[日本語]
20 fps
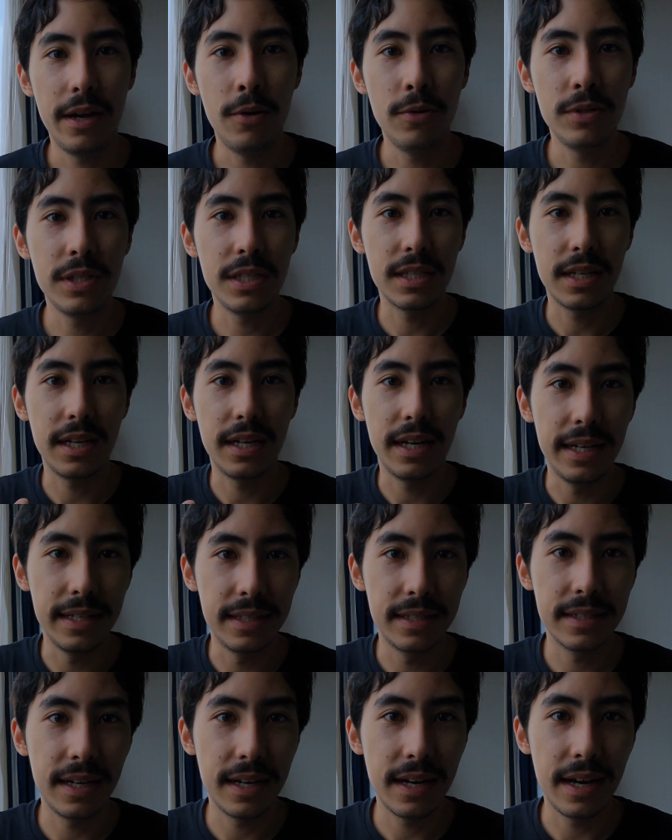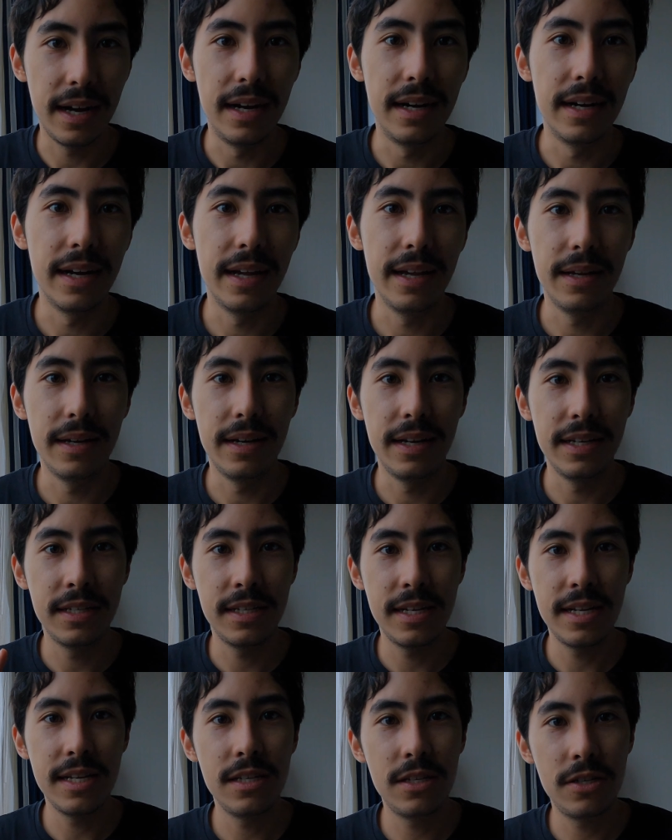本日から5日間、え
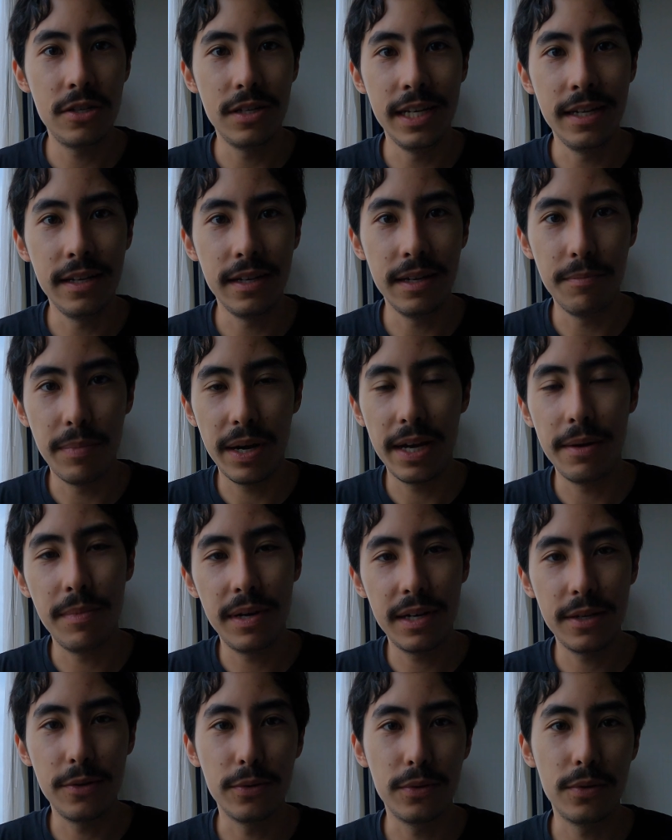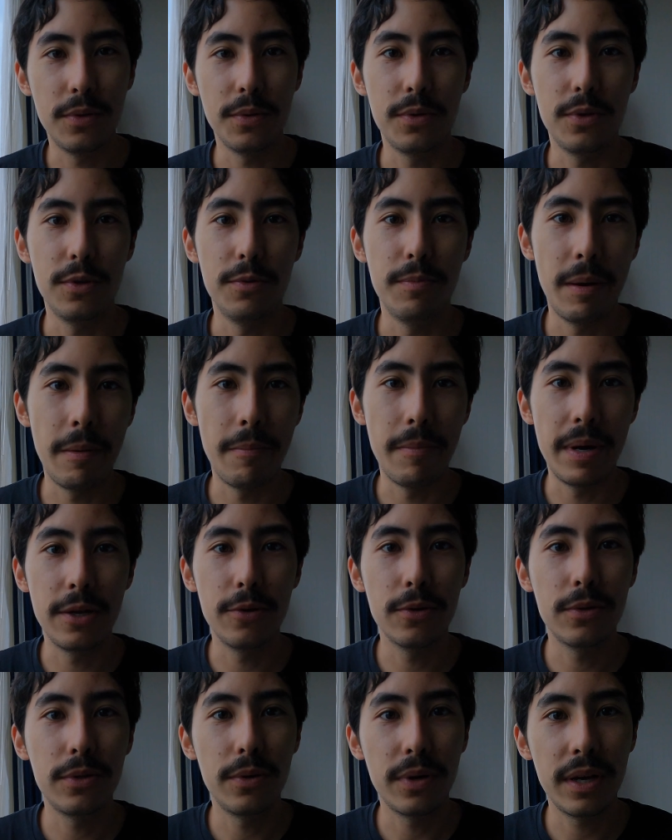レジデンシー・イン・バイ・マリオットという、まあ、
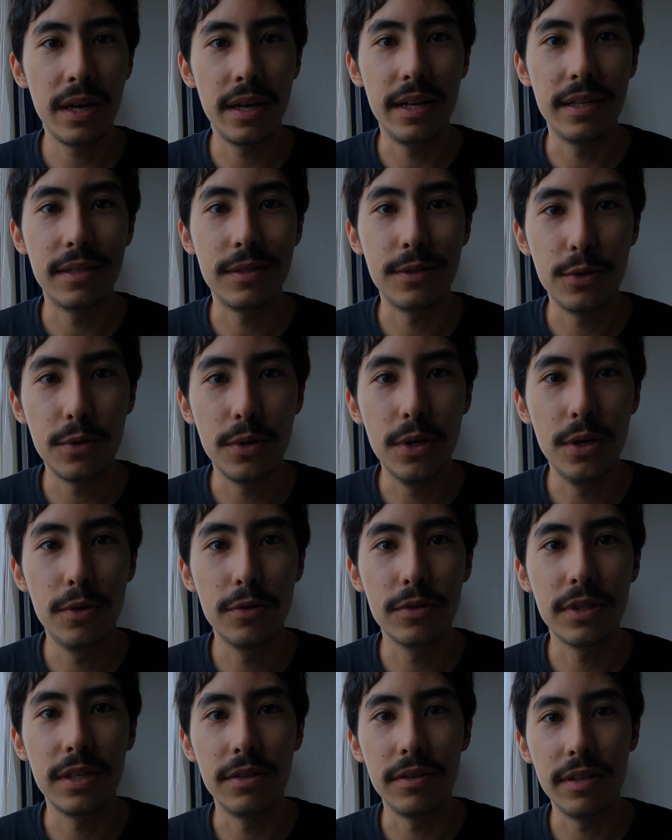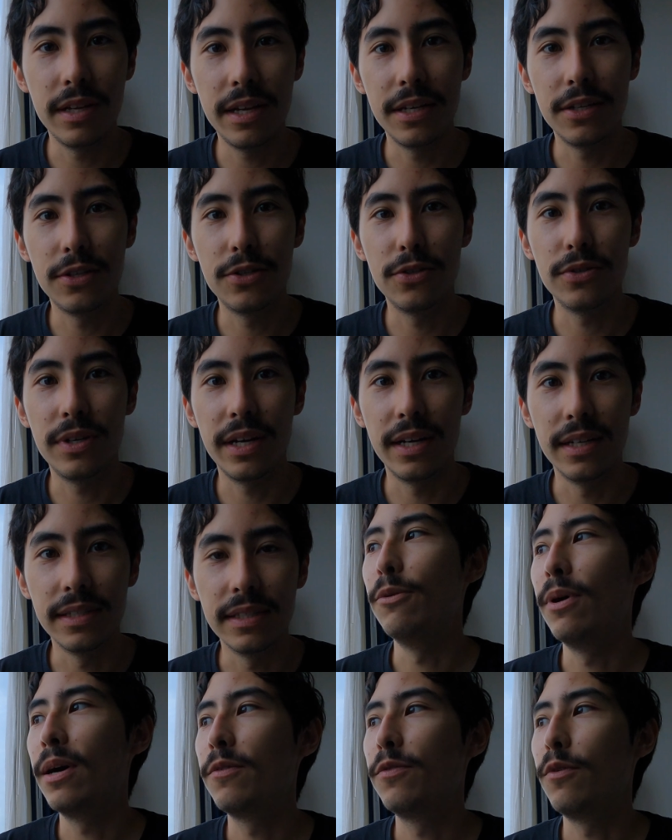マリオット系列のホテルで1週間
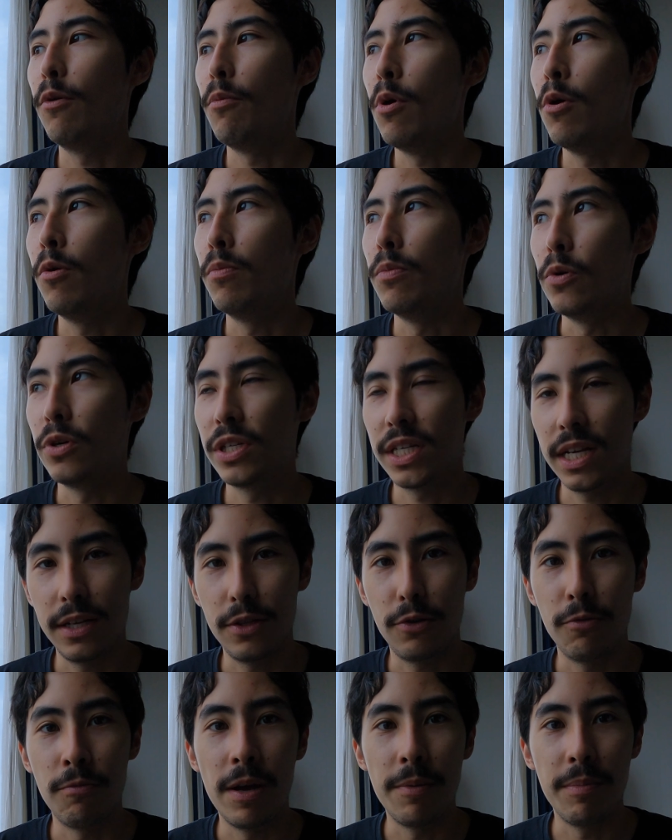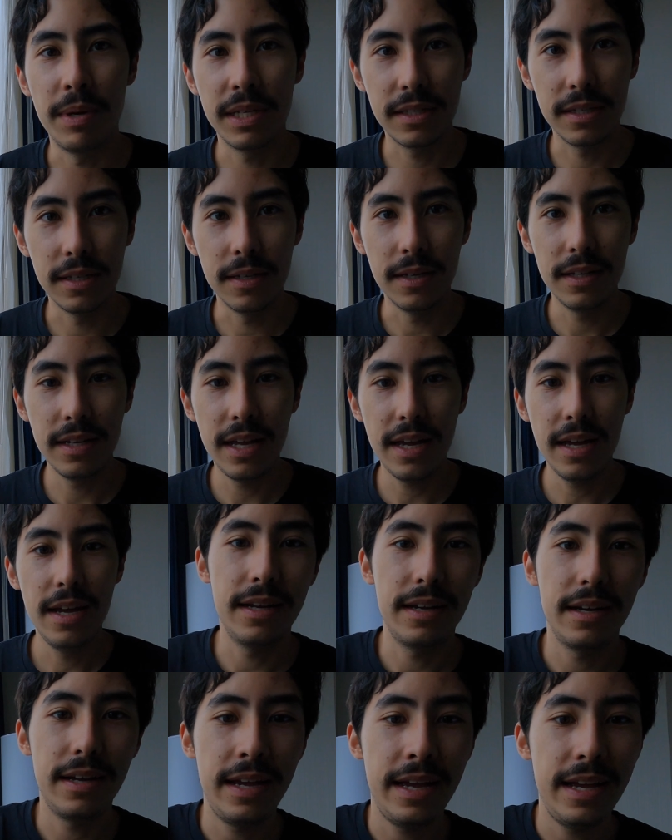ワークフロムホームをしたいと思いますで
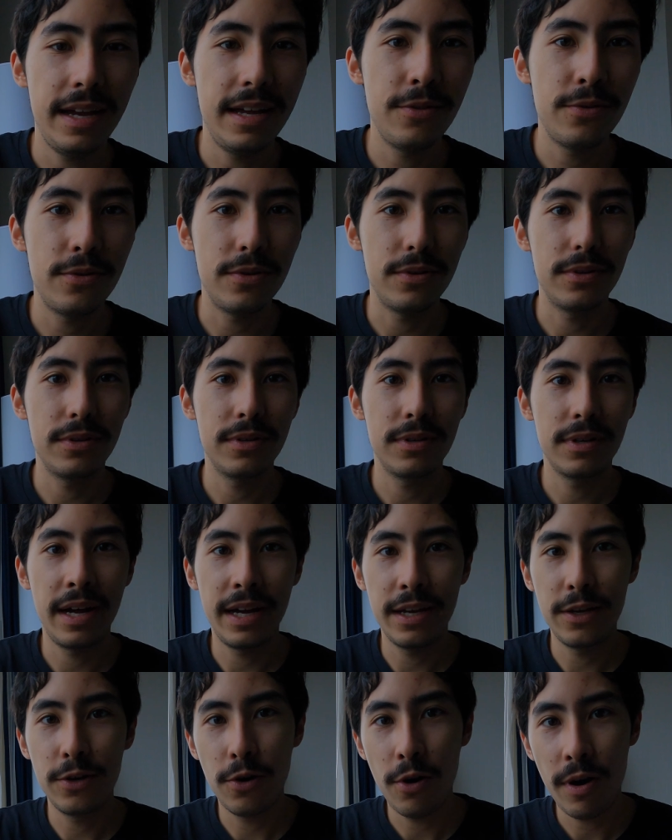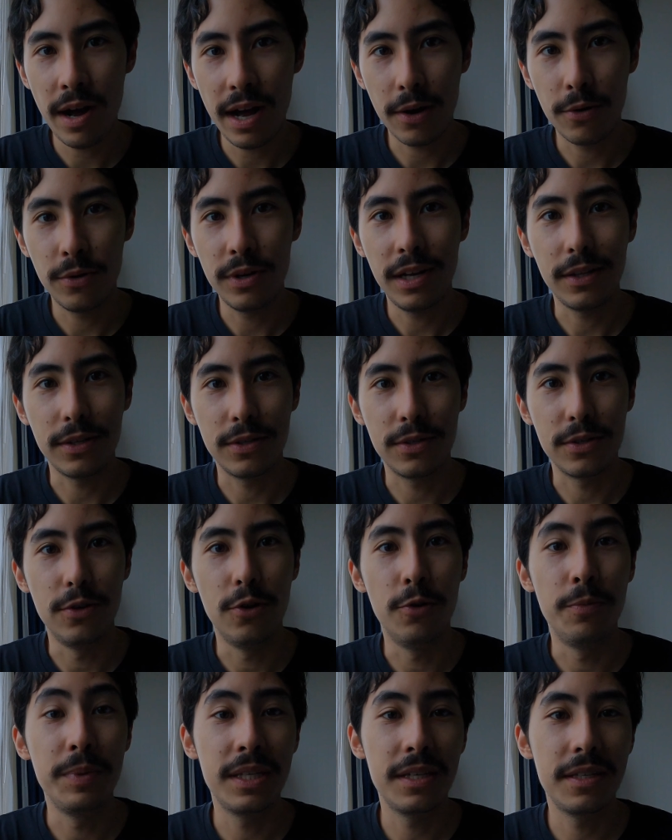部屋の概要はこの後す
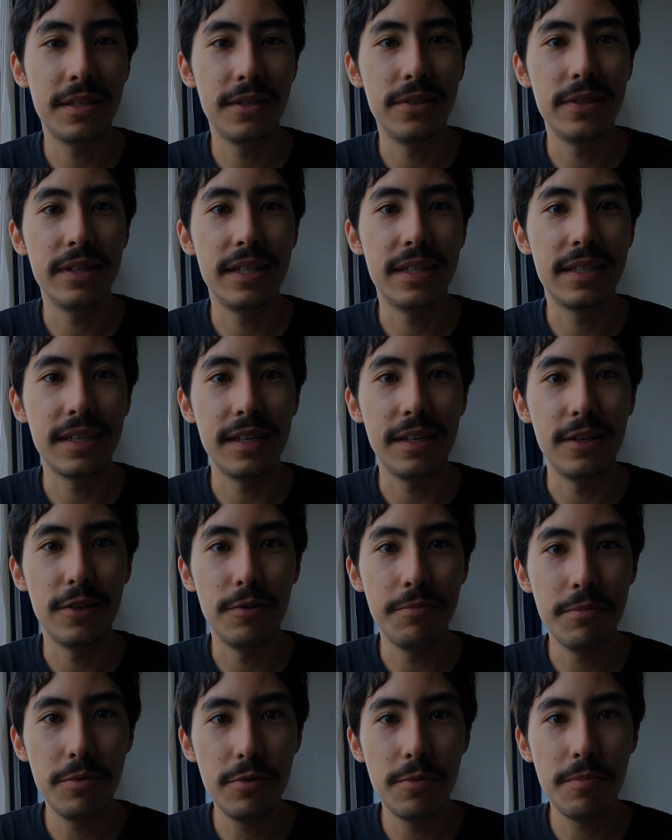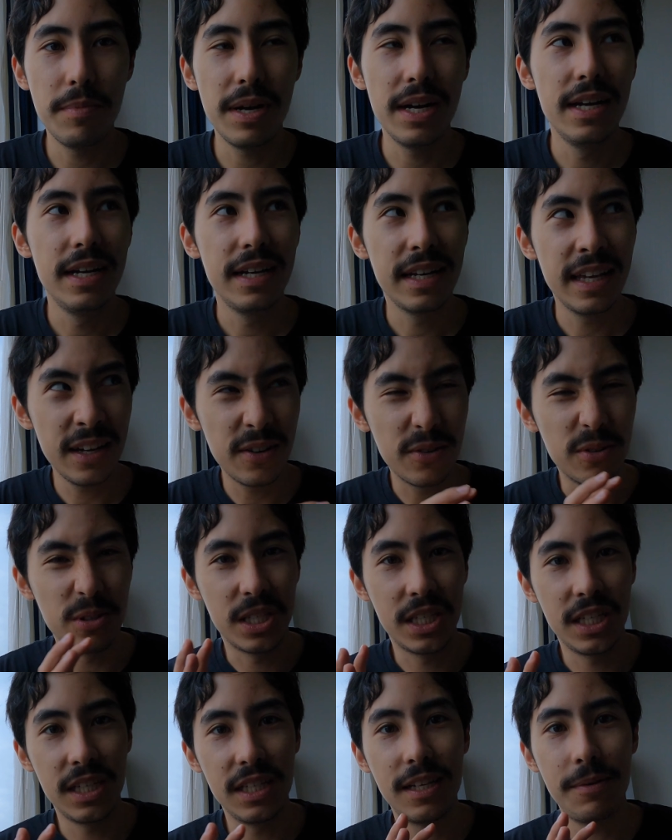ぐお見せするんですけれども、まあ、結構
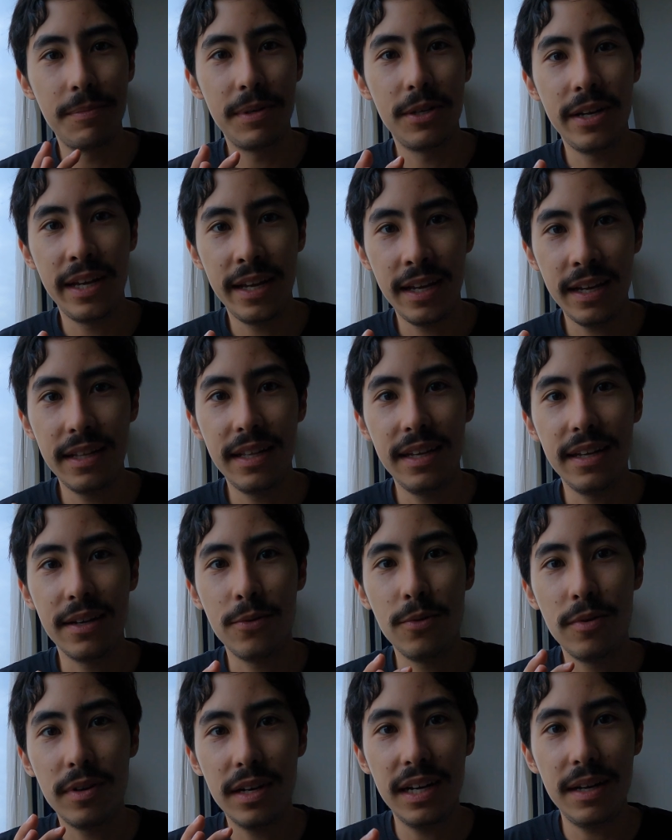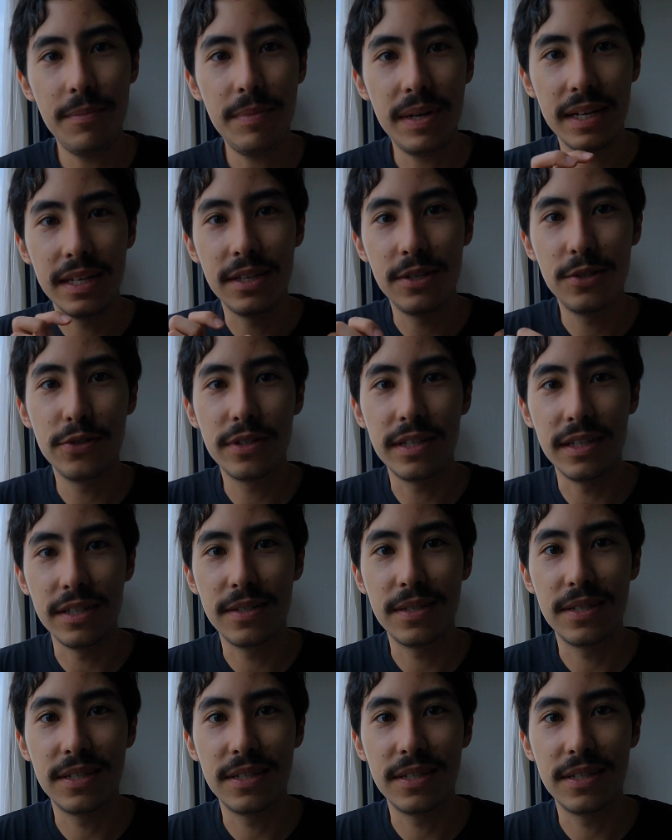小さめの部屋でここからまあ1週間